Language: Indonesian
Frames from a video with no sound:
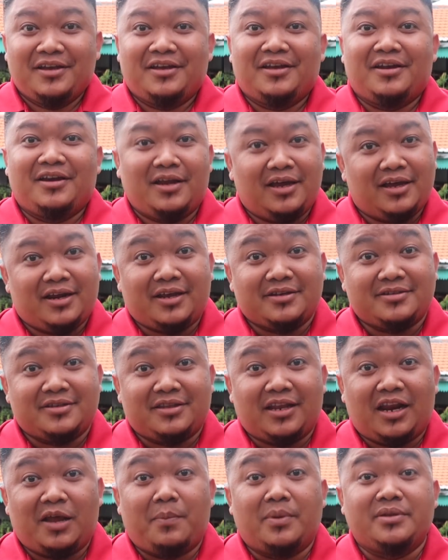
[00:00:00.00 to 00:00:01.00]
Nah, Rek,
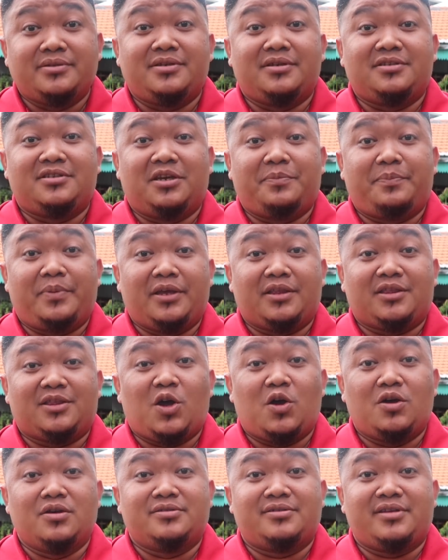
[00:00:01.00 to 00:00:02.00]
setelah mencicipi
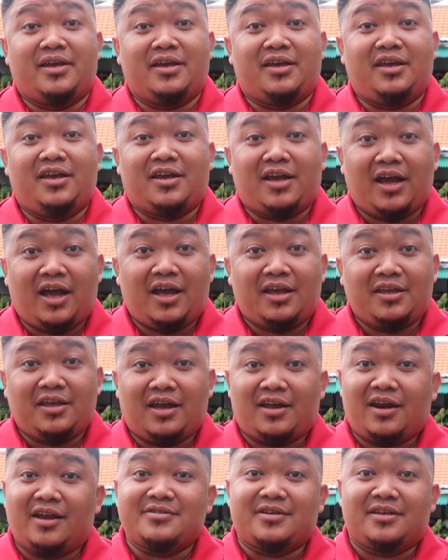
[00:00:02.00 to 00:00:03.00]
tongseng iga
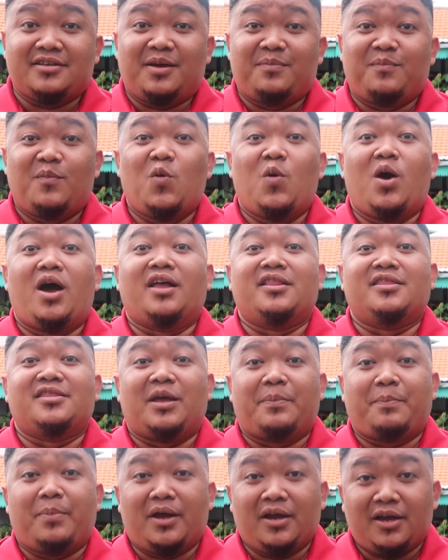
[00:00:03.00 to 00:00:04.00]
yang rasanya
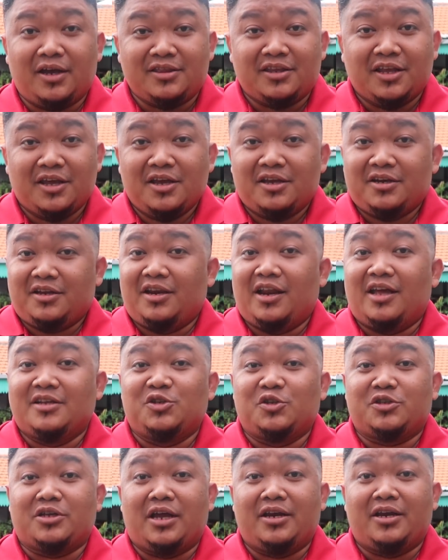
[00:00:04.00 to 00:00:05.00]
muantap banget,
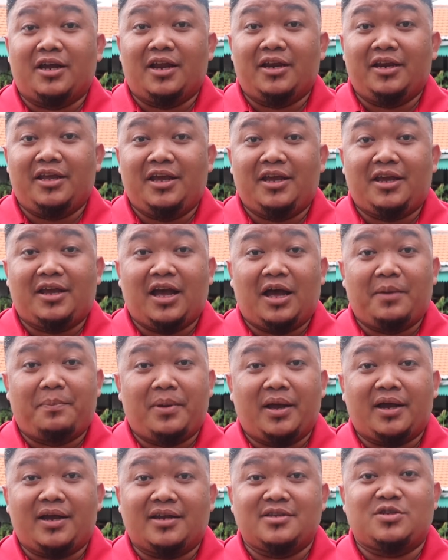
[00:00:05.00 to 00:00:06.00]
dilanjutkan dengan iga
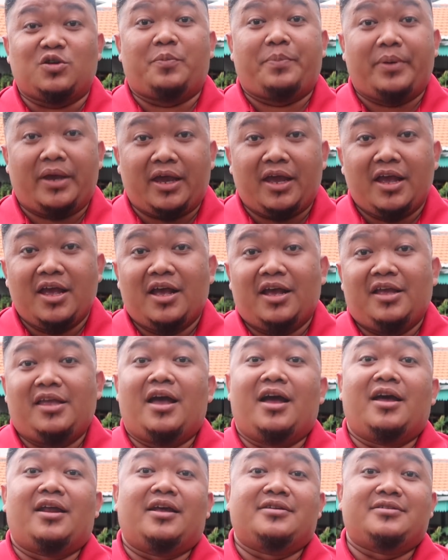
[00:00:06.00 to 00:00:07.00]
bakar cobek
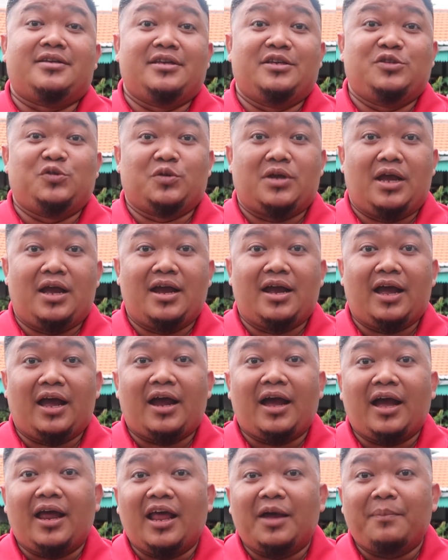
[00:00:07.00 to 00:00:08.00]
yang rasanya juga
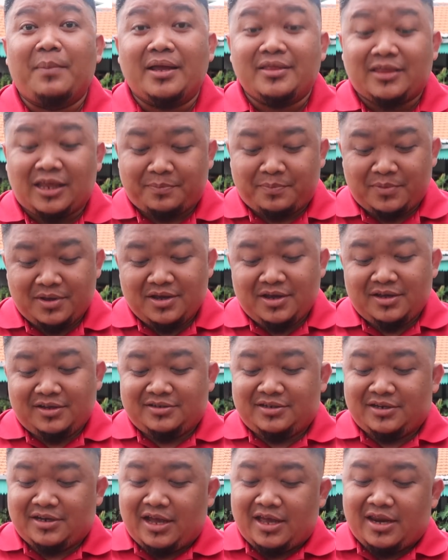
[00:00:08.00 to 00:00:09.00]
nggak kalah mantap,
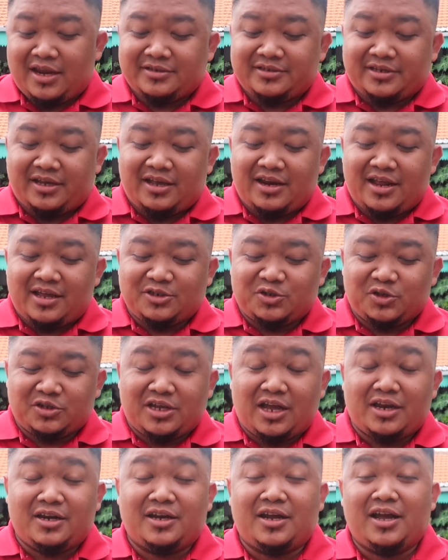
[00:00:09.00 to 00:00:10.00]
sekarang saya
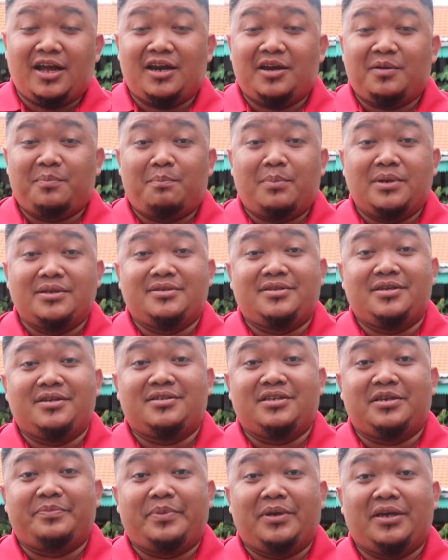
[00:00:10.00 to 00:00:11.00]
lanjutkan dengan
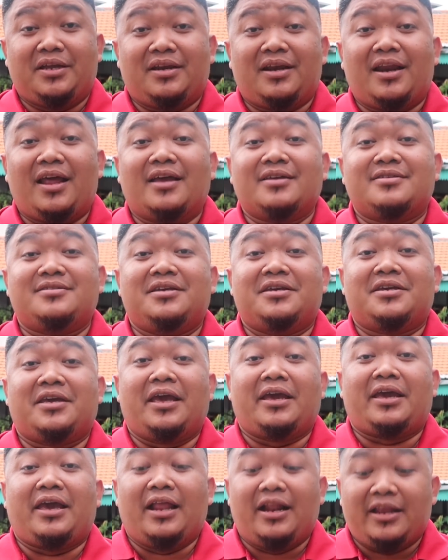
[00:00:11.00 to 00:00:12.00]
mencicipi nasi
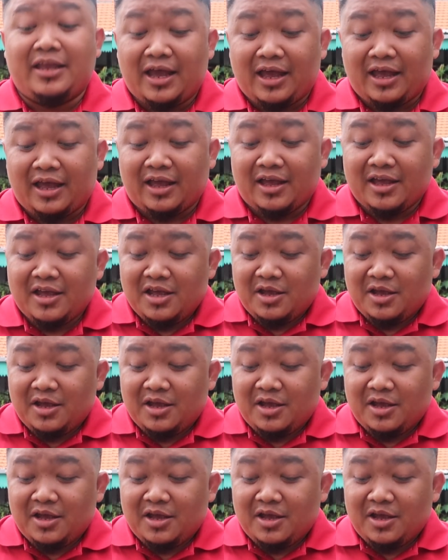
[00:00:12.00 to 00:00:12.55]
kekilnya.